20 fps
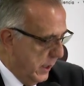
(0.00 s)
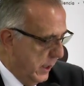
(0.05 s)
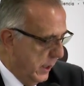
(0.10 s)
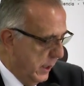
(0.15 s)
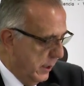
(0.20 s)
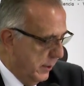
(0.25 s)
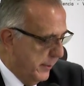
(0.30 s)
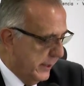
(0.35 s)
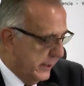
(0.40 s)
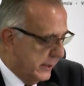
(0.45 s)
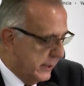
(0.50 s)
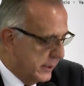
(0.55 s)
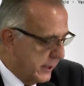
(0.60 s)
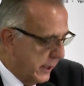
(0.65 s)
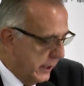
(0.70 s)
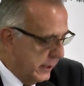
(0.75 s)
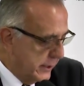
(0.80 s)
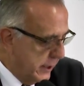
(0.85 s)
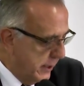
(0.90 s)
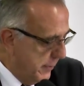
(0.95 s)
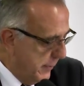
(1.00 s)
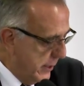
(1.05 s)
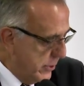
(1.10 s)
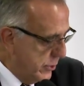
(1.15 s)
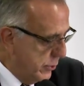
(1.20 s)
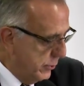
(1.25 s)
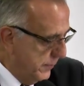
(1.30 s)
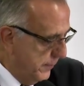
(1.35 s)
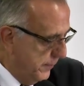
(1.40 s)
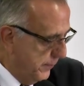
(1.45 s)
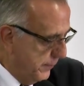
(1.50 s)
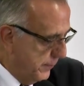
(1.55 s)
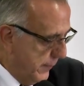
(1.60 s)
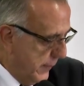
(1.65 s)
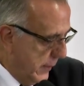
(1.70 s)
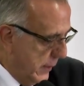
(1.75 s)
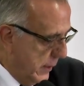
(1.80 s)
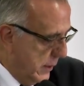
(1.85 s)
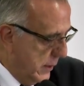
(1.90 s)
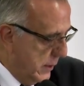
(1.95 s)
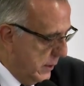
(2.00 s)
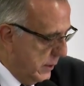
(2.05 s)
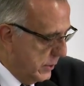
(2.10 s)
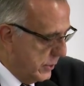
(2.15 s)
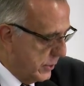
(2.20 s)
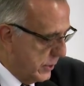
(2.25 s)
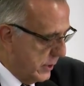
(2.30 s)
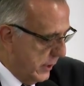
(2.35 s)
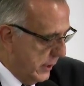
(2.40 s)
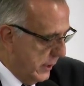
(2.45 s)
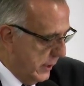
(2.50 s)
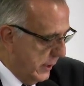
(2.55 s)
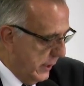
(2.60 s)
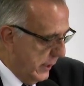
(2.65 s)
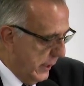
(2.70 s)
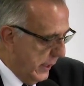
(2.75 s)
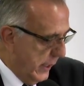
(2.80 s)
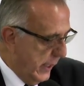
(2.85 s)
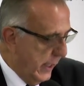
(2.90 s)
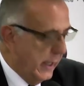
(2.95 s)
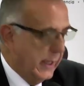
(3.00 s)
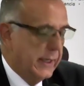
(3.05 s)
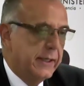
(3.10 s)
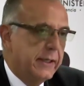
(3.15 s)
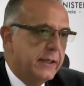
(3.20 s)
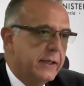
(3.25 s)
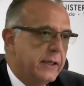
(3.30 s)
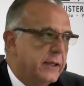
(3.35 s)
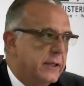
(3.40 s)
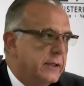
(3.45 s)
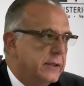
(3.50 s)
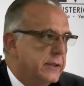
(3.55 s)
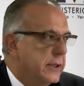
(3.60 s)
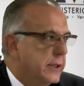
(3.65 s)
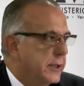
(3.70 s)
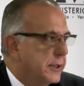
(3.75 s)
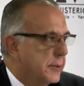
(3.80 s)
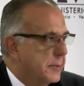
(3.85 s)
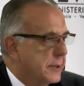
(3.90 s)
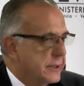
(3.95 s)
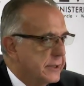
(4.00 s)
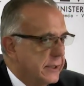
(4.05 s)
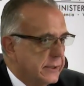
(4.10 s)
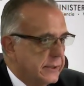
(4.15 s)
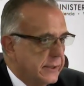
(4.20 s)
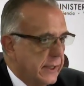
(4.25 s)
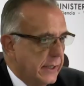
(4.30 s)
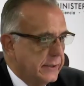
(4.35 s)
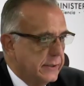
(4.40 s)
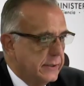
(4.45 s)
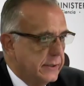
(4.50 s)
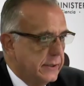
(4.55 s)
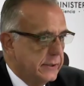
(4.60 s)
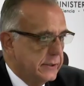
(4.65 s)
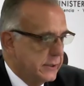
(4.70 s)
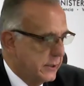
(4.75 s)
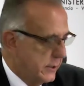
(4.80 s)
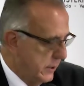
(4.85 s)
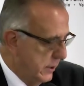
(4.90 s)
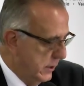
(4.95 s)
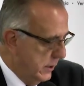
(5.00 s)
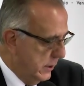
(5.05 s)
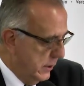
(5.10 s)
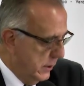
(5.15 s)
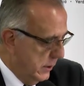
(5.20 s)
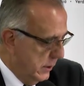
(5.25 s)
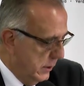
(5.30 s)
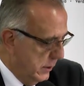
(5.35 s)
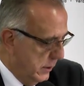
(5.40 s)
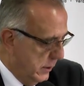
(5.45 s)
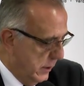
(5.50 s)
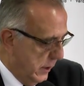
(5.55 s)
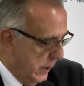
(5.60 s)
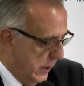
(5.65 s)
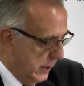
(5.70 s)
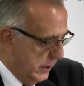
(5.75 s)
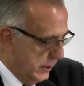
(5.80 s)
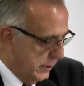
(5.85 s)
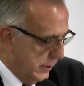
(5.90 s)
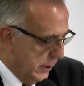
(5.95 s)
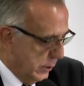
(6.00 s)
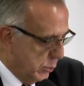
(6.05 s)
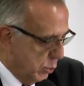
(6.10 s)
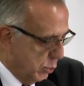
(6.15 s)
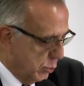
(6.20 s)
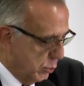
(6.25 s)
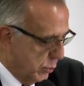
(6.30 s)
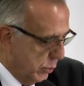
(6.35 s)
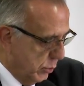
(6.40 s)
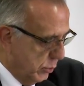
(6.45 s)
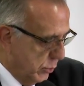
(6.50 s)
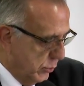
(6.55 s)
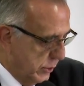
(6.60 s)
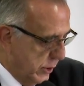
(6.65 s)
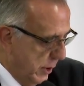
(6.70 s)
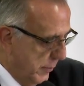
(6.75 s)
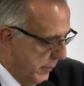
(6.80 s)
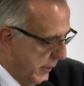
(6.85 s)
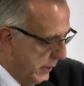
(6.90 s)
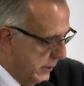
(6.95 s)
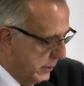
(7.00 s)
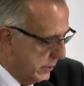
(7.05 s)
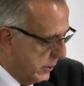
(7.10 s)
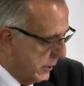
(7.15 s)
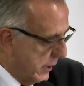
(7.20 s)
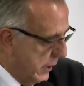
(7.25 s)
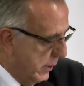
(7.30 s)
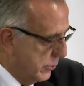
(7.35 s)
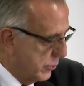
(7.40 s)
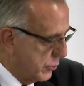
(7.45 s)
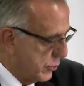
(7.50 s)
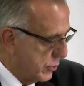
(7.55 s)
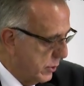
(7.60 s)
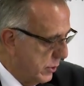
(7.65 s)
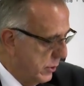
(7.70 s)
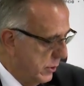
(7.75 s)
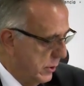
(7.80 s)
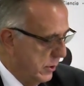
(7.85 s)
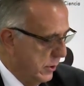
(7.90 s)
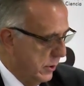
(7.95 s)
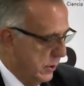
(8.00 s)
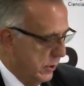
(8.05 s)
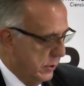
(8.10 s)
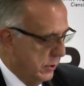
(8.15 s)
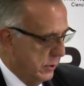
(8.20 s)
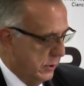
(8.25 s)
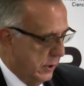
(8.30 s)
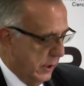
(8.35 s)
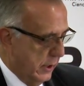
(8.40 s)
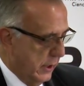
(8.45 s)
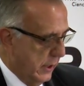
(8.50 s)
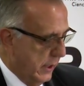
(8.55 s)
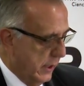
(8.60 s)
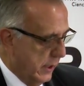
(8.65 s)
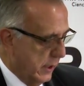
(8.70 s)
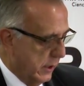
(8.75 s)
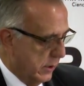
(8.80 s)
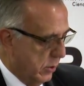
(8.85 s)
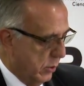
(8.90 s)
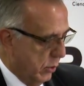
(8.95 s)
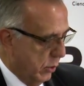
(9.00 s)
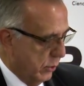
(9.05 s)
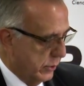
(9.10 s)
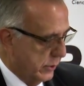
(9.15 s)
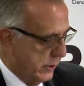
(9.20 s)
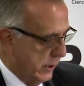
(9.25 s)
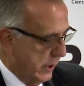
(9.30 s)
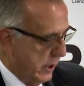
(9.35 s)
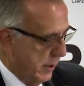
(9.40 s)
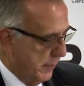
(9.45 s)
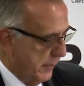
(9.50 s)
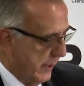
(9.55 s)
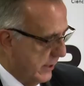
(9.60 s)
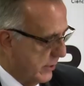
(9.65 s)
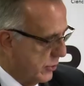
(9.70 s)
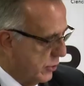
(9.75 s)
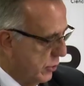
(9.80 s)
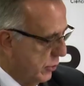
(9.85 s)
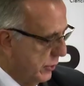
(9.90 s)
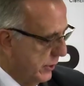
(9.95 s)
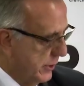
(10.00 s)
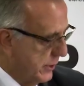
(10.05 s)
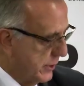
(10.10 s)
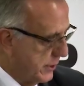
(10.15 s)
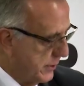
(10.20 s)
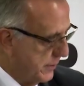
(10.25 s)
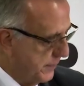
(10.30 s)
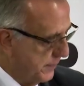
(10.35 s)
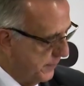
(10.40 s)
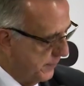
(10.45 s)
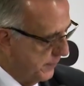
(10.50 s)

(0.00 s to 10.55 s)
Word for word: El 26 de mayo se eligen representantes del Instituto de Magistrados de la Corte de Apelaciones.